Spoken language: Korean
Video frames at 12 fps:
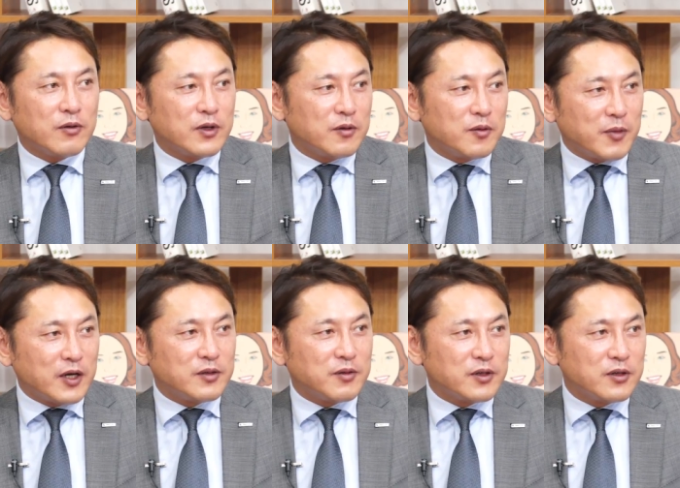왜냐하면
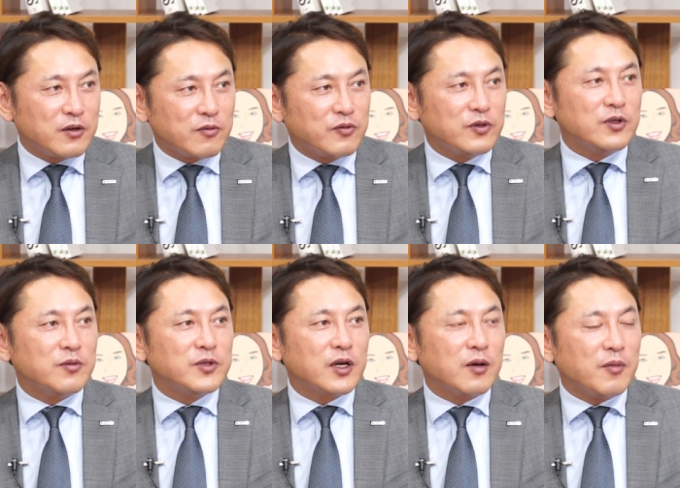말씀하신 대로
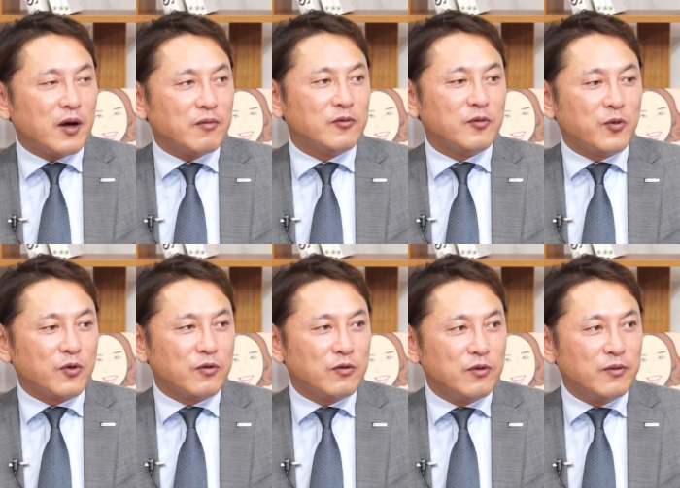부지점장의 마음도
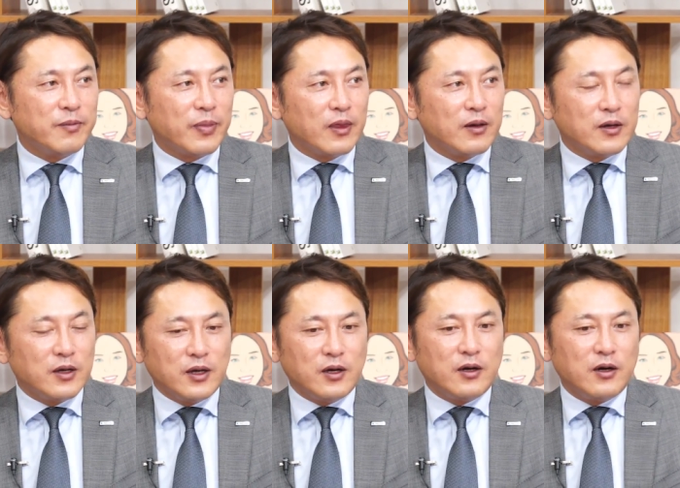모르고 그렇지,
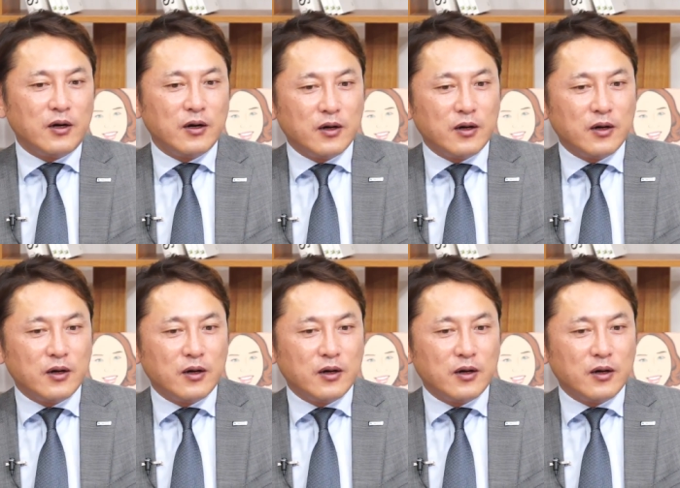그렇죠. 일을